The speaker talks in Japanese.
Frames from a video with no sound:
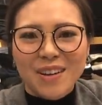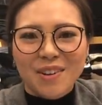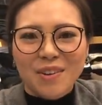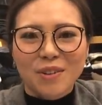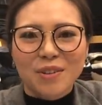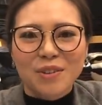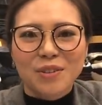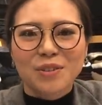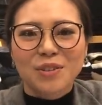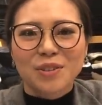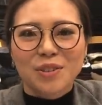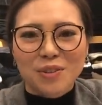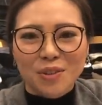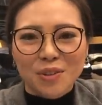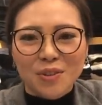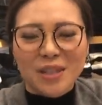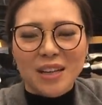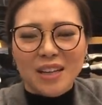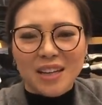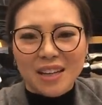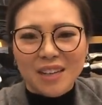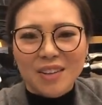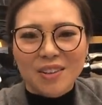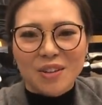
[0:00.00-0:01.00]
ゴルフ場
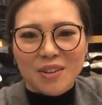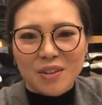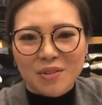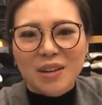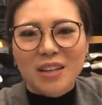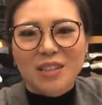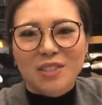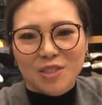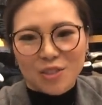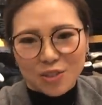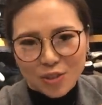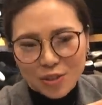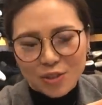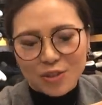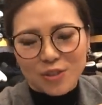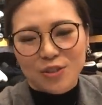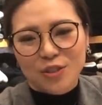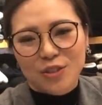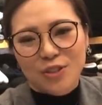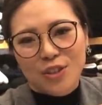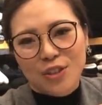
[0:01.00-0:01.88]
だけと言わず、